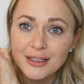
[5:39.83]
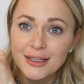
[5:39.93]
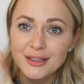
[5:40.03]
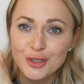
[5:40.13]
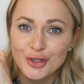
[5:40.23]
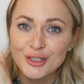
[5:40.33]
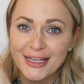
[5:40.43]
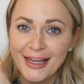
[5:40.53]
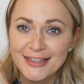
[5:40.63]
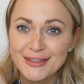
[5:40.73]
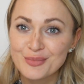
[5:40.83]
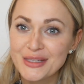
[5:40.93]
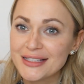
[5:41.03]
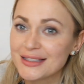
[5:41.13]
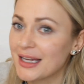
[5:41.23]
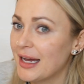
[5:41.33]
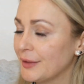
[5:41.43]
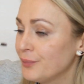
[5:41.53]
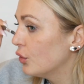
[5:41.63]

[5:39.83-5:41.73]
da ist das schon direkt mit dran.